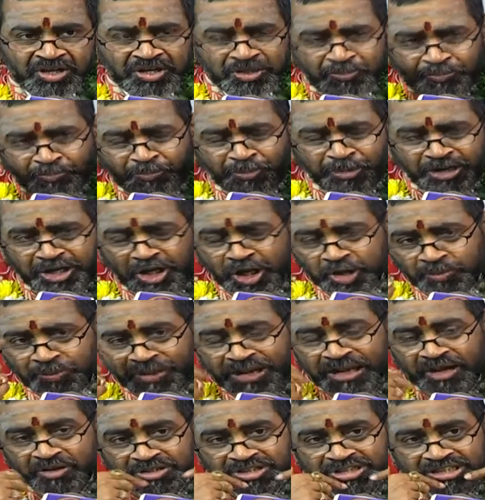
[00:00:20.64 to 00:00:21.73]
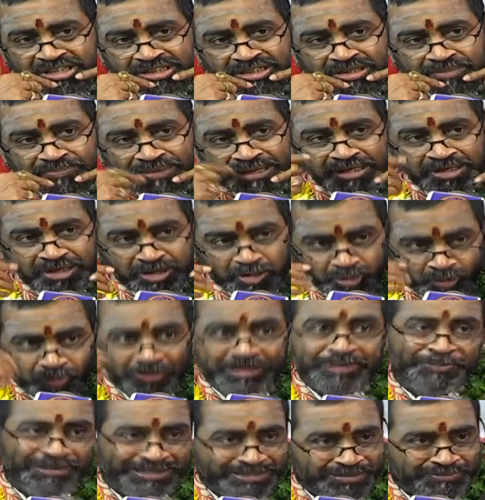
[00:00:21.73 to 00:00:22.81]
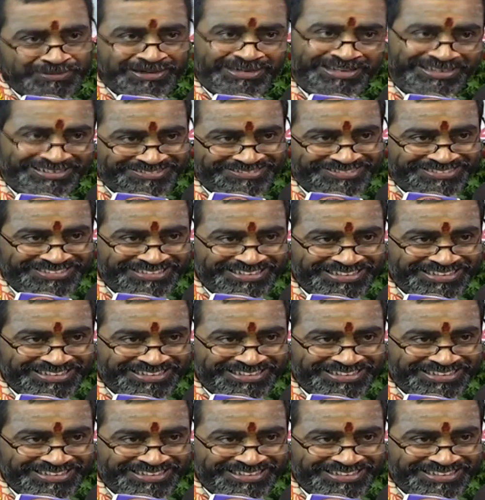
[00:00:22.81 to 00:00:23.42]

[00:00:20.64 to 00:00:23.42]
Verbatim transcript: ఇప్పుడు ఎరుపు ఎలా వచ్చింది మళ్ళీ ఎక్కువ అయిపోయింది మళ్ళీను